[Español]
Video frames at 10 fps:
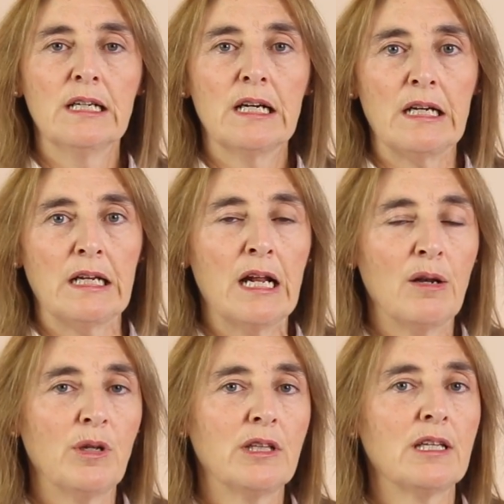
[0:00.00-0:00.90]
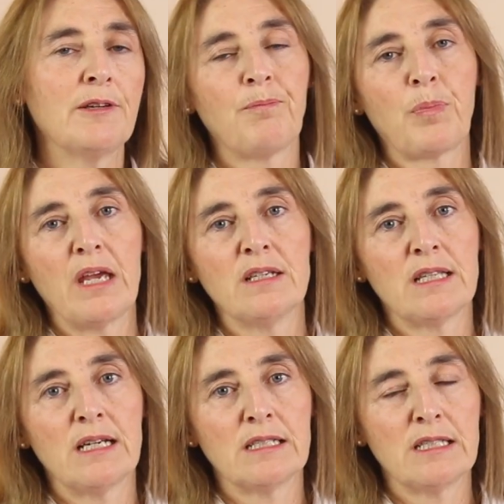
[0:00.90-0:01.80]
Generalmente
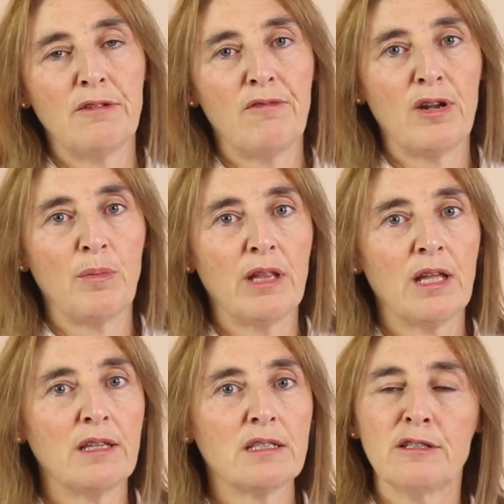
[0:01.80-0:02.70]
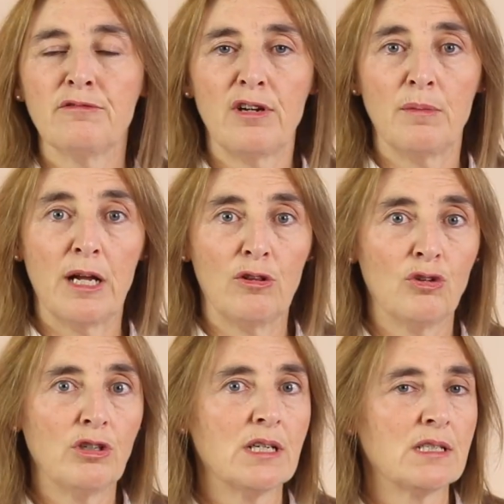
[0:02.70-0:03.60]
estas enfermedades
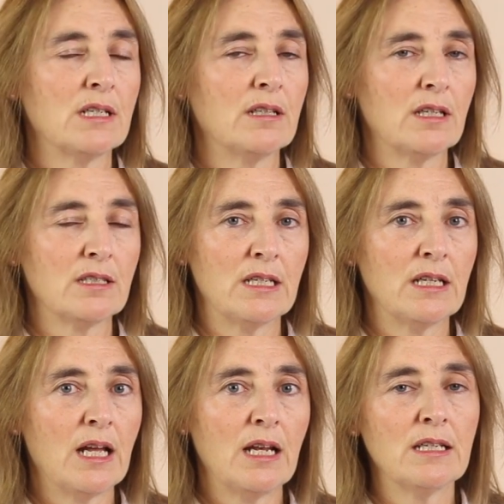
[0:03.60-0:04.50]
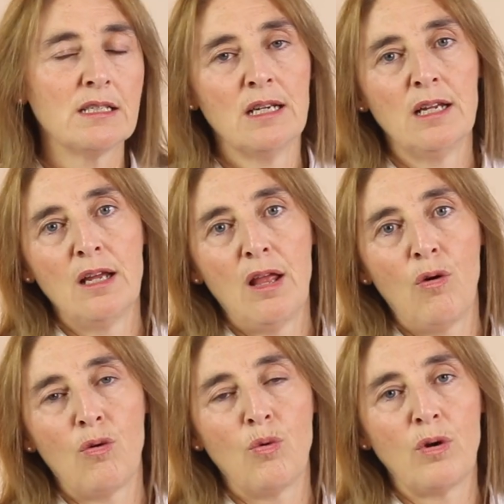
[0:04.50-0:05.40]
inflamatorias intestinales
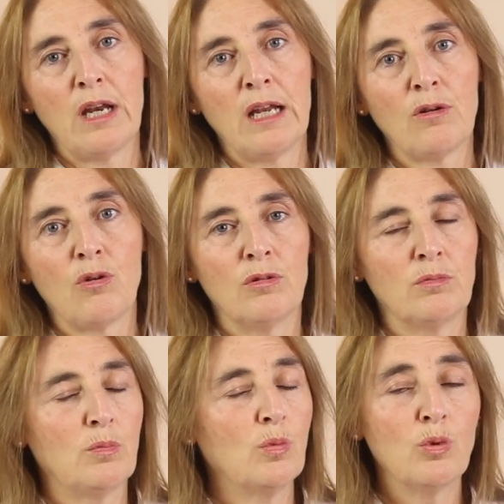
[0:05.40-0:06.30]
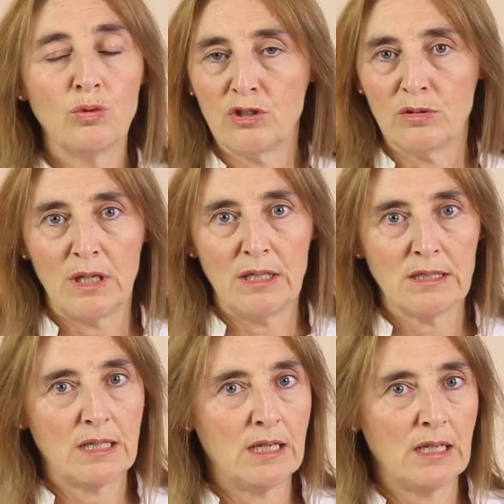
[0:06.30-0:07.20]
ocurren con mucho
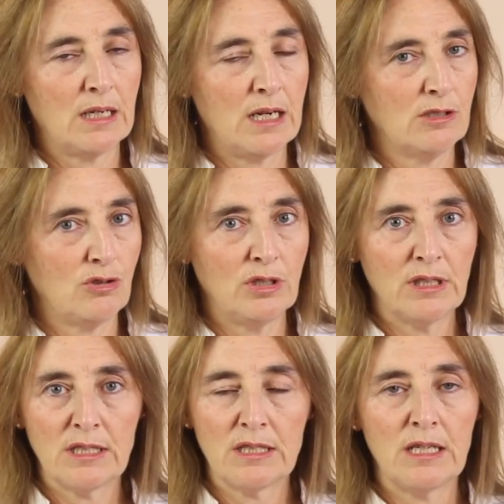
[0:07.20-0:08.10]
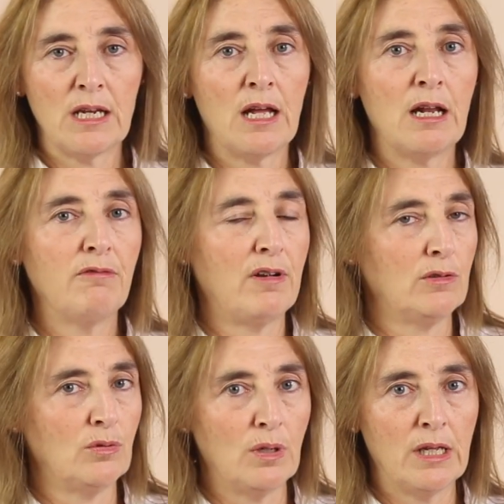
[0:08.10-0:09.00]
malestar gastrointestinal,
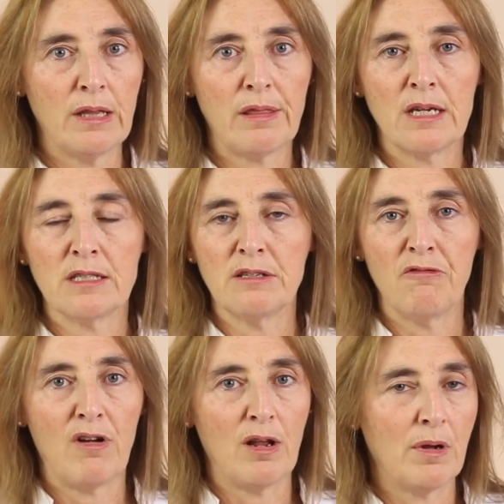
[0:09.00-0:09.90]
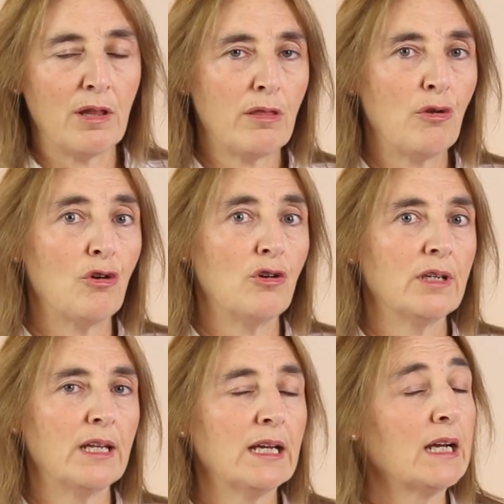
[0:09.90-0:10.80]
flatulencias,
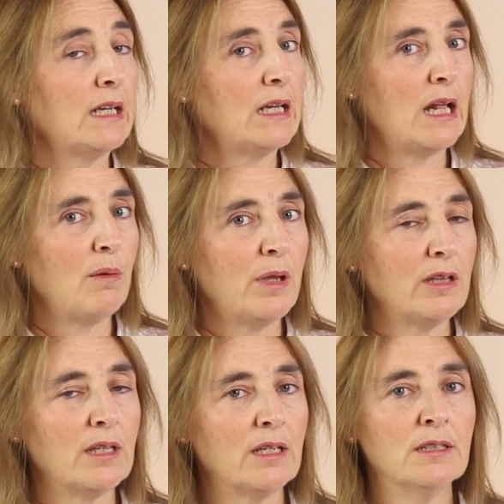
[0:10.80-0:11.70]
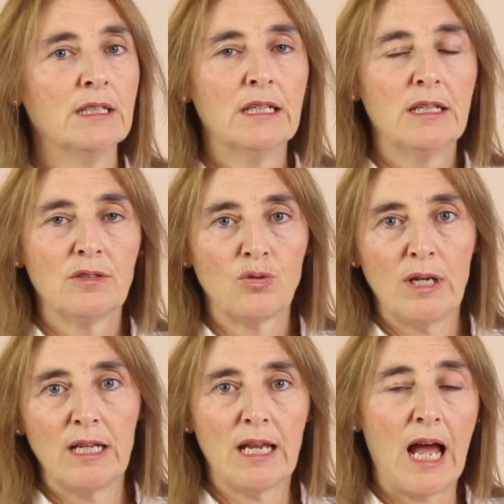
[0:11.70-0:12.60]
inflamación y generalmente
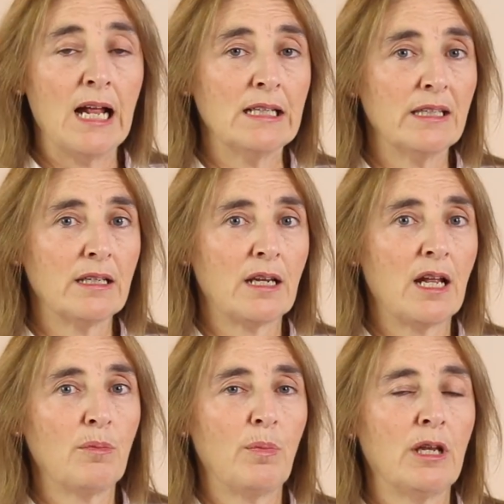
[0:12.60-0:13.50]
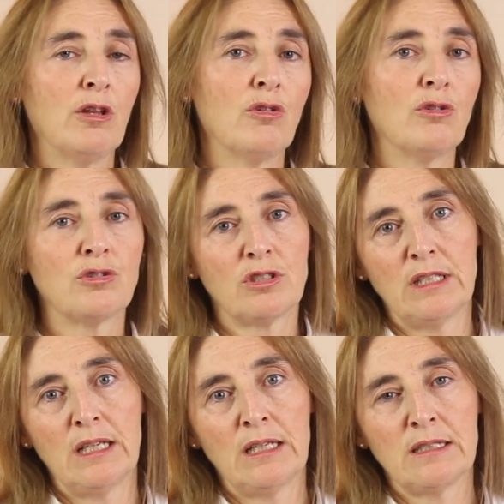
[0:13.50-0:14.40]
suelen alternar
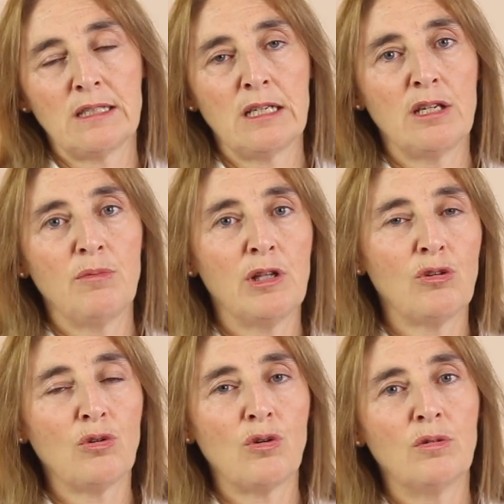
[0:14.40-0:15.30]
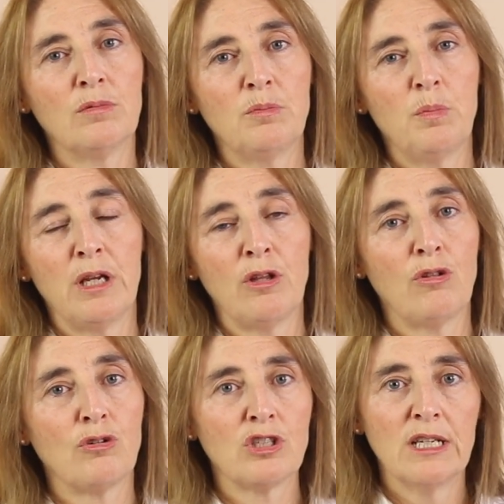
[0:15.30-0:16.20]
periodos de estreñimiento con
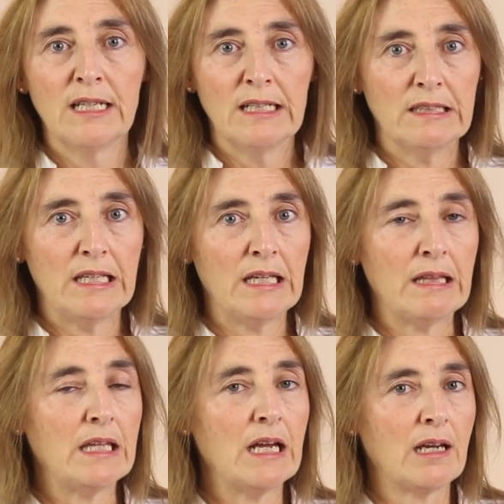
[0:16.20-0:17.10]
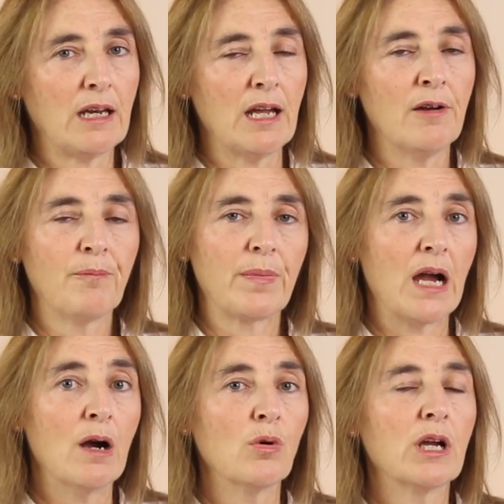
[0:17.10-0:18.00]
periodos de diarrea,
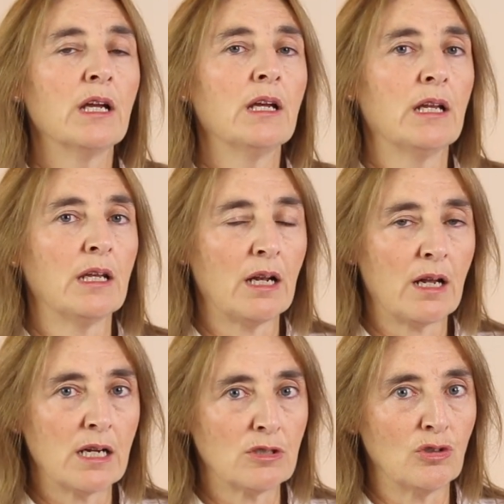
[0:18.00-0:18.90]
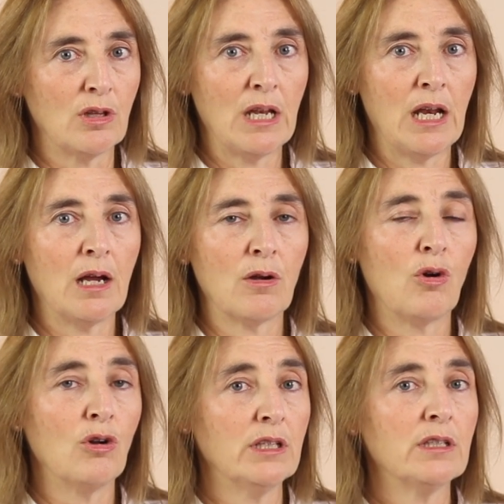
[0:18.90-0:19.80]
aunque en el caso de la
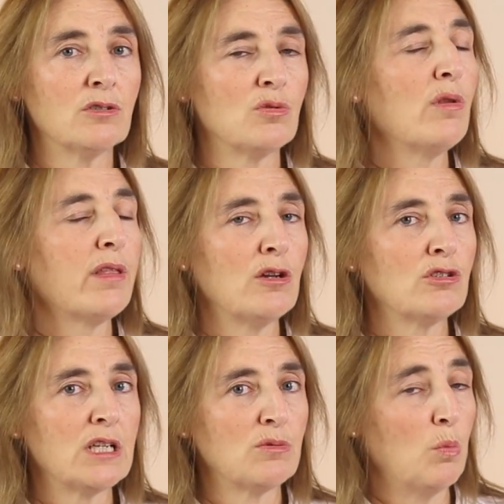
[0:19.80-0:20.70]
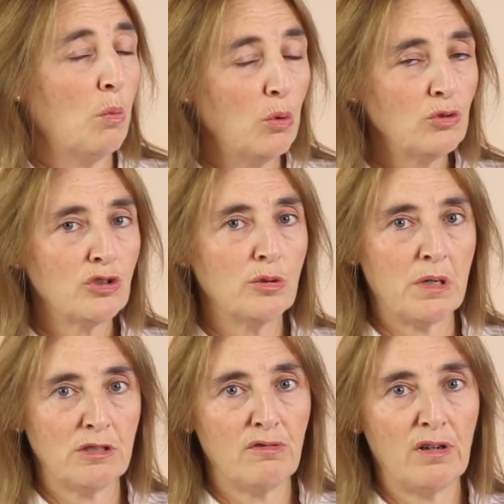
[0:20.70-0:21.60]
colitis ulcerosa es mucho
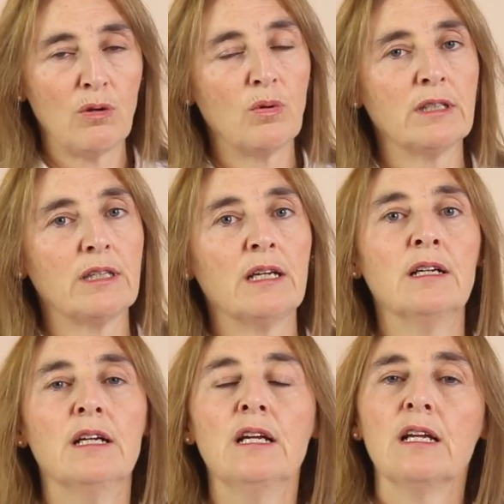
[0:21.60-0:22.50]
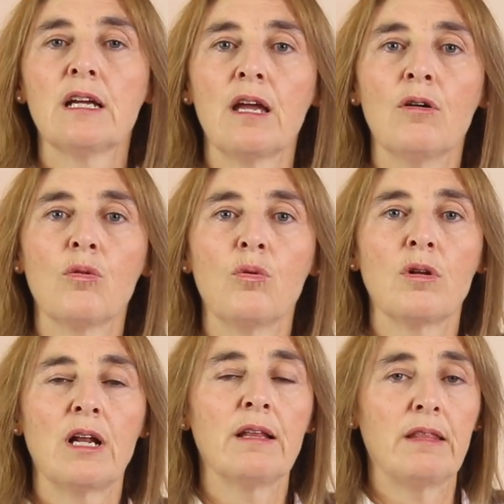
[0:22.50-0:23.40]
más frecuente que
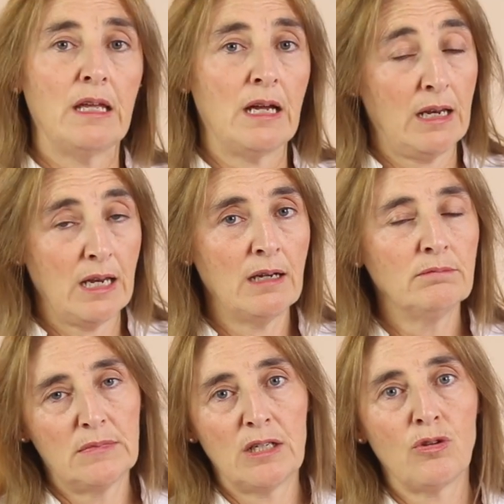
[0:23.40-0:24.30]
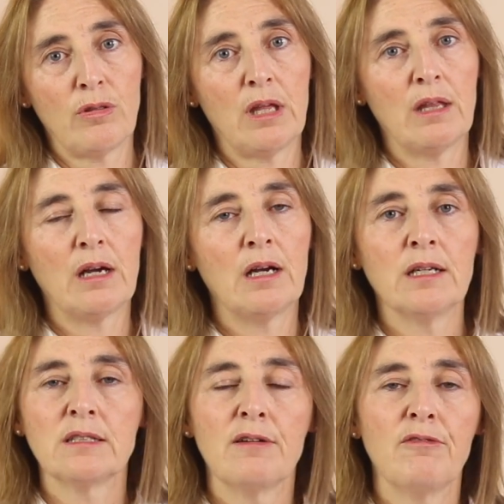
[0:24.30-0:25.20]
ocurra diarrea asociada
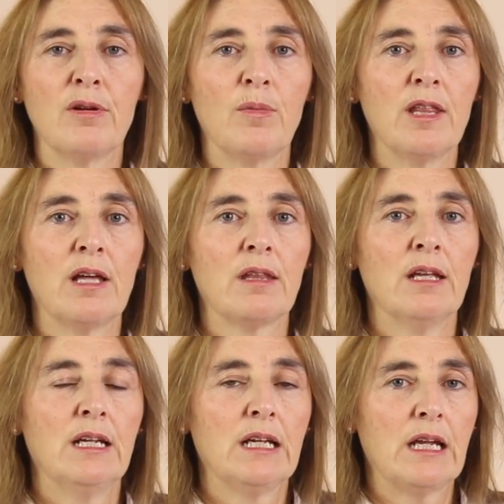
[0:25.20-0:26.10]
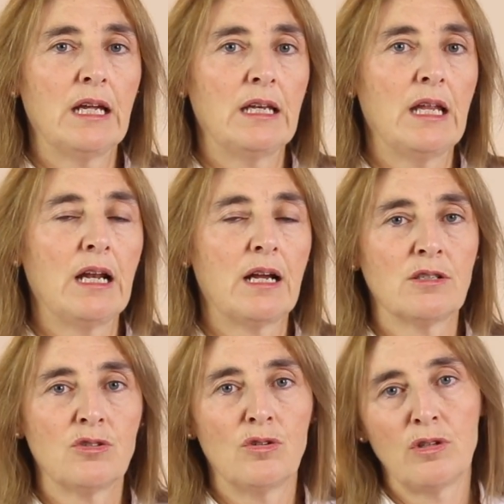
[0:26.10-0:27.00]
a esta enfermedad que en el
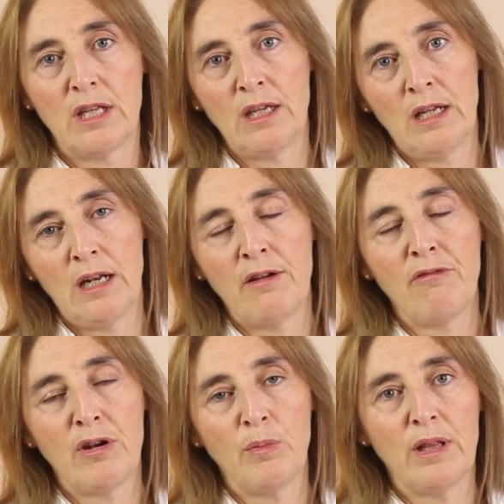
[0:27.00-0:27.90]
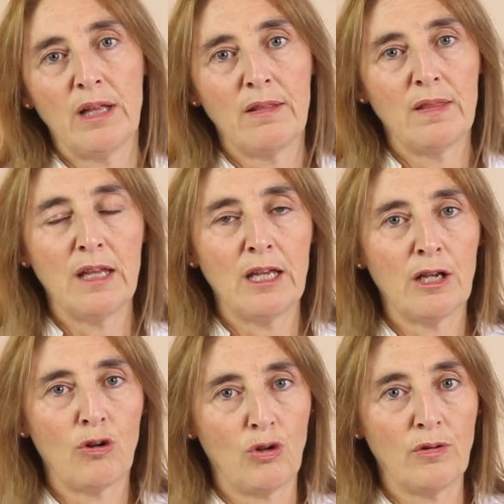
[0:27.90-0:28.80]
caso de la enfermedad
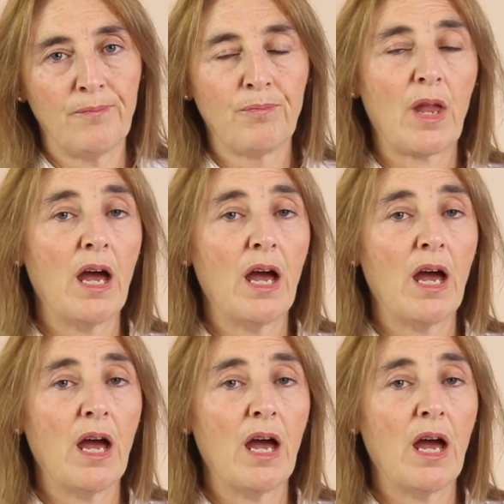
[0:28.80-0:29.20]
de Crohn.